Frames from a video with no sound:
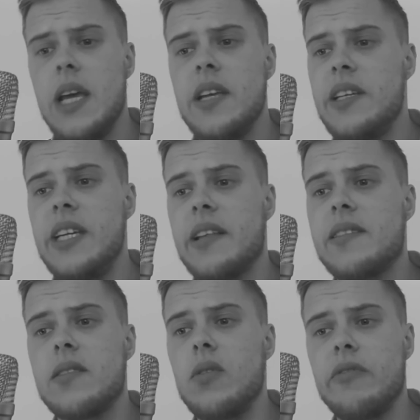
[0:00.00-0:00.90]
die
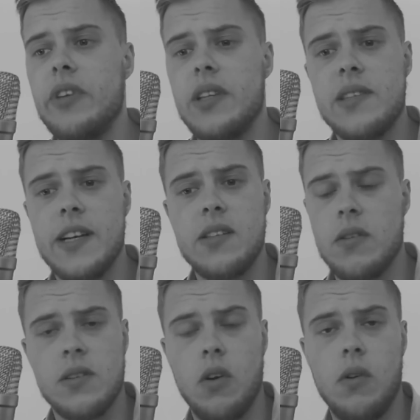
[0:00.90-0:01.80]
jetzt irgendwie
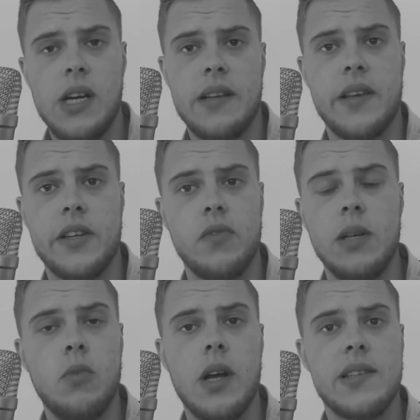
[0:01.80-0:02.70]
2000 Euro Gasrechnung
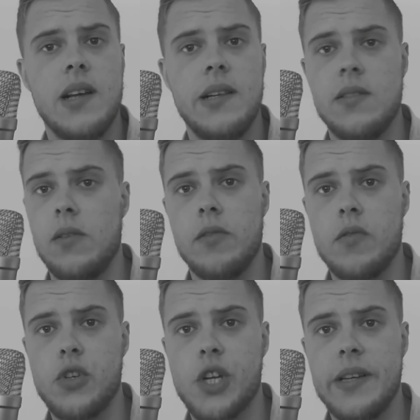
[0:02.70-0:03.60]
im Monat zahlen sollen und
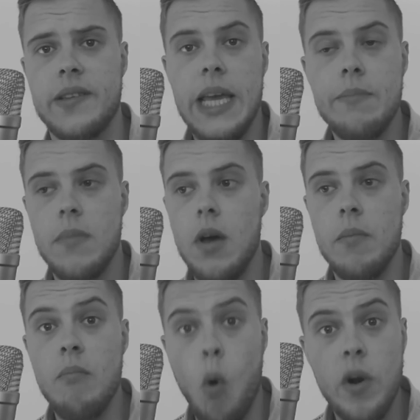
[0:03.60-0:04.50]
so ein Scheiß. Im äh,
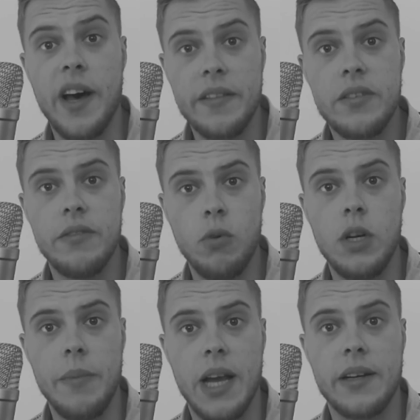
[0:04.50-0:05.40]
Monat,
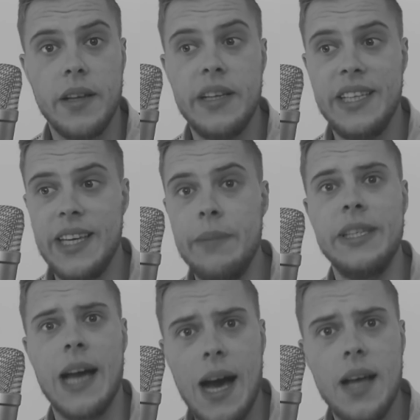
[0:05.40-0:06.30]
wohlgemerkt, ne? Nicht im
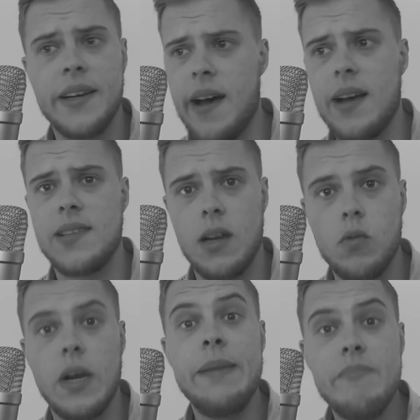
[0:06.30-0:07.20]
Jahr,
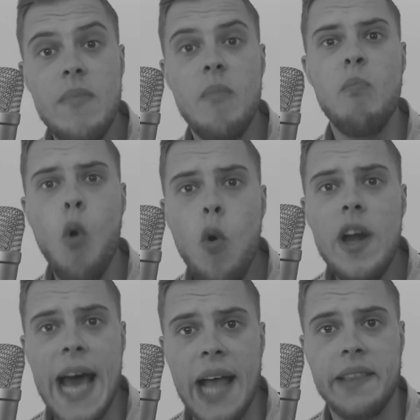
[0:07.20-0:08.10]
Nachzahlung, im
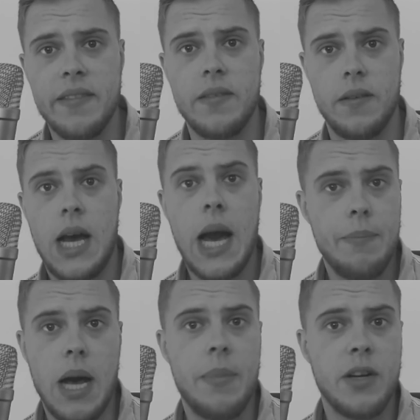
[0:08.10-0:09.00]
Monat.
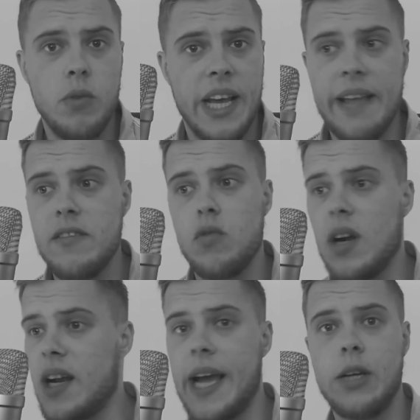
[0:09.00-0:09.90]
Haben aber nur eine Rente
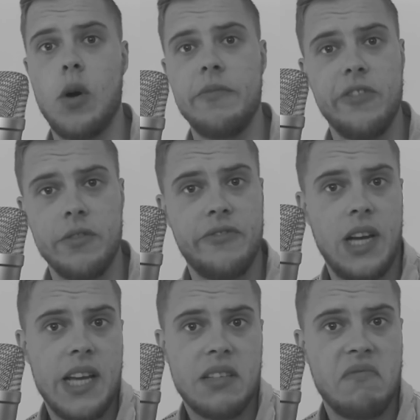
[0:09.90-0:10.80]
oder ein Einkommen von
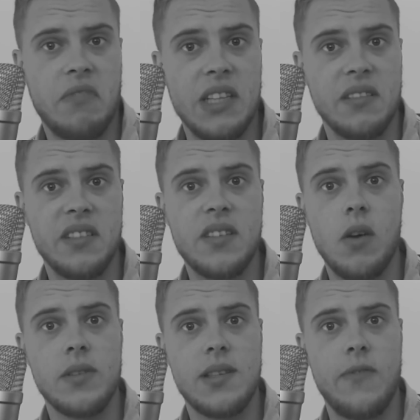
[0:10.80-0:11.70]
vielleicht, weiß ich nicht,
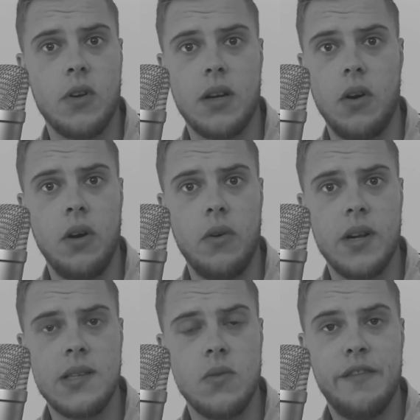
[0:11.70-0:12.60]
1200 Euro
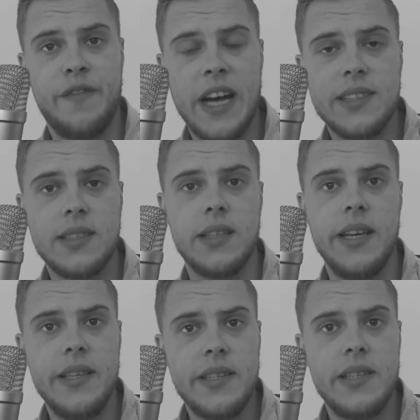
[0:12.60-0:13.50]
oder so. Was
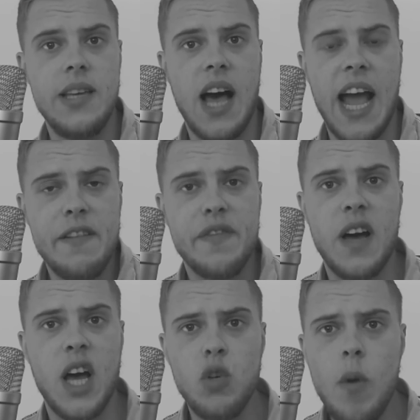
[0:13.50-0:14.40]
ist hier
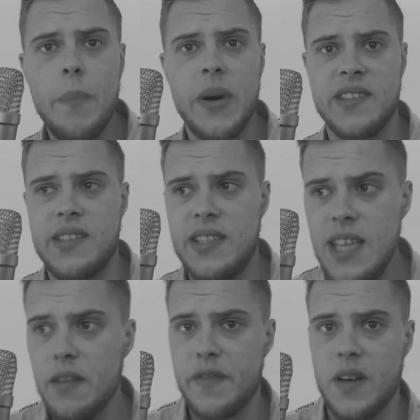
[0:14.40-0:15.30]
einfach nur
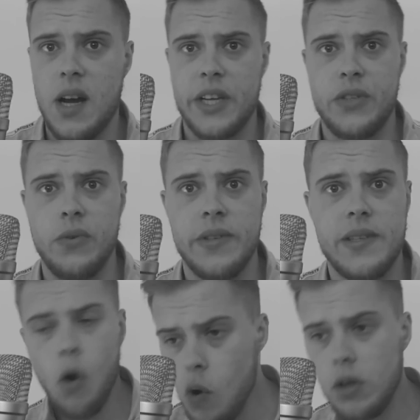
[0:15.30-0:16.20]
passiert, frage ich
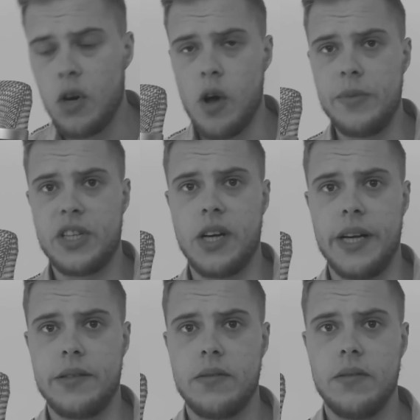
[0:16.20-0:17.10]
uns.
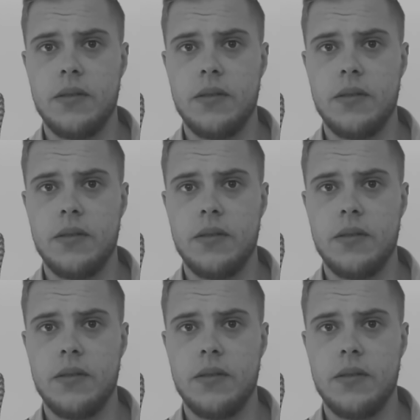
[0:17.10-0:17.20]
Ungläubigkeit.